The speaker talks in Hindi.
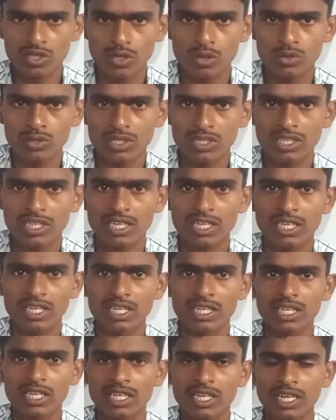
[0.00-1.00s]
सोल्यूशन
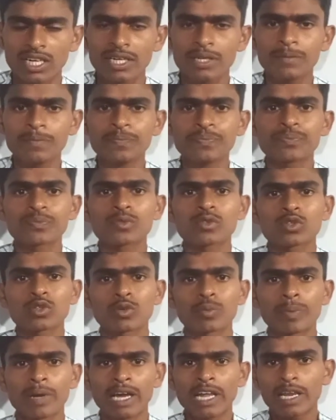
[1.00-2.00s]
देखेंगे
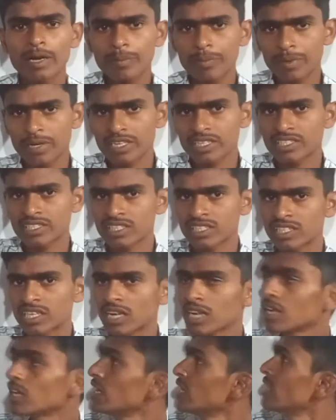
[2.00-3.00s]
तो पहला प्रश्न
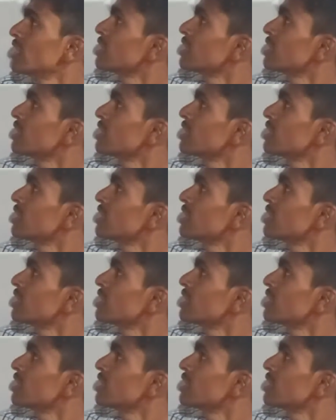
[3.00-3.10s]
था